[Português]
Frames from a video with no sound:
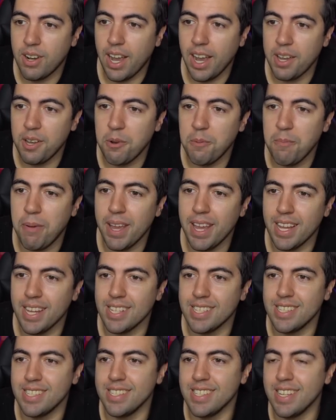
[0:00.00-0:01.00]
caiu bem,
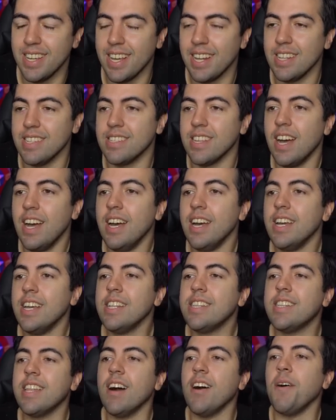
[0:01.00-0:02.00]
dizem eles.
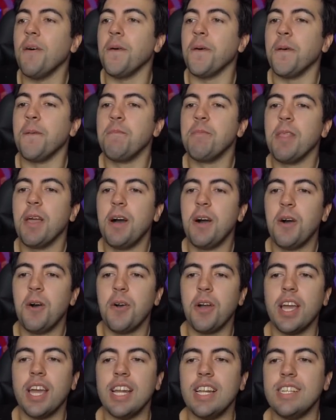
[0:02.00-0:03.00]
Então,
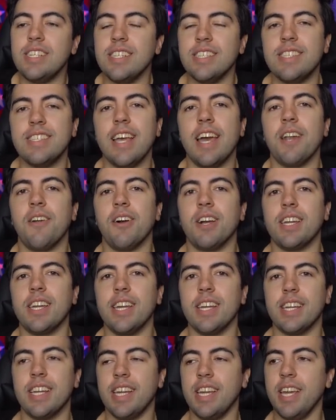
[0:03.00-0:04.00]
o que eles disseram
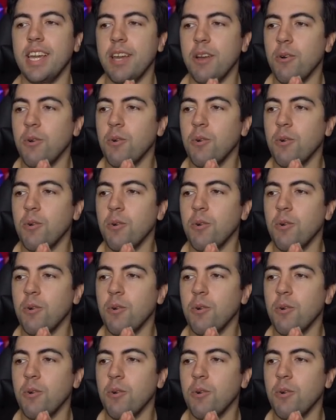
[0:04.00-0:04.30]
aqui? Que